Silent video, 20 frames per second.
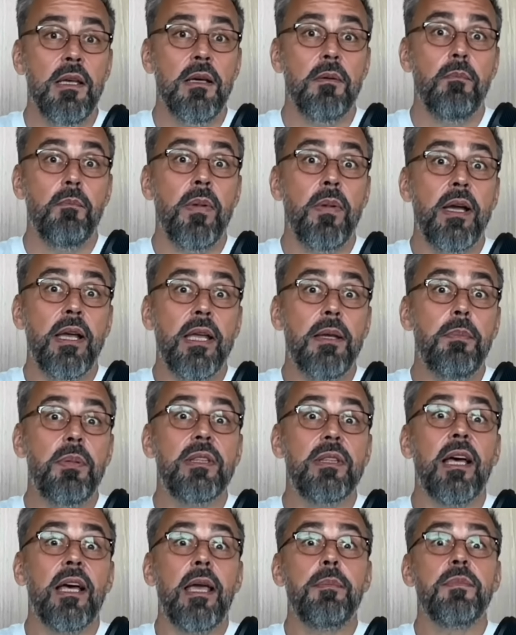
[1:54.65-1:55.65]
Мы
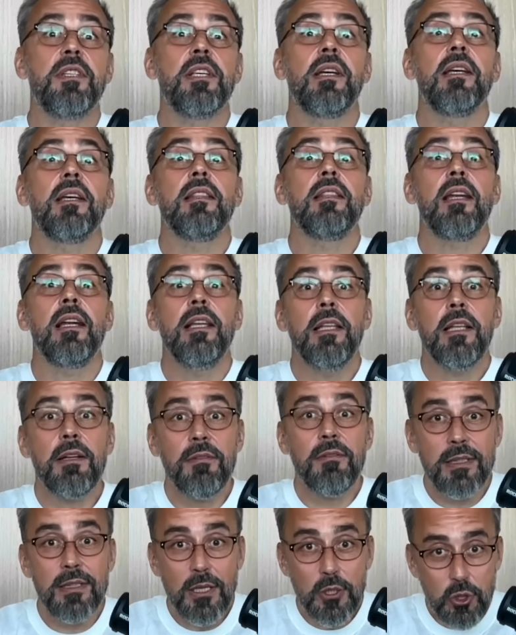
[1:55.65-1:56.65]
пытаемся
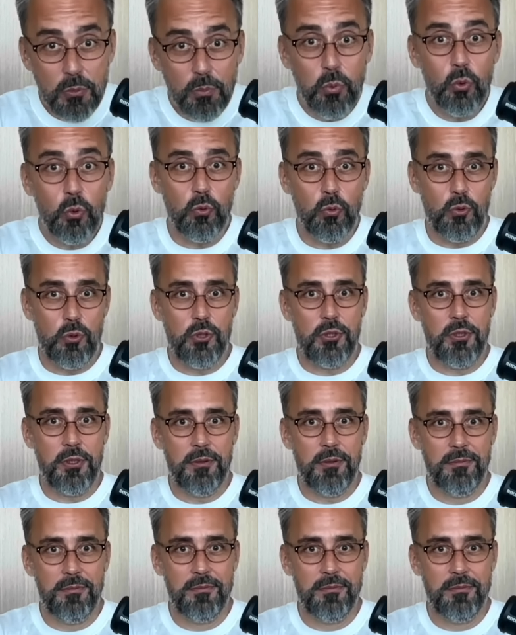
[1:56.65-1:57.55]
контролировать даже будущее.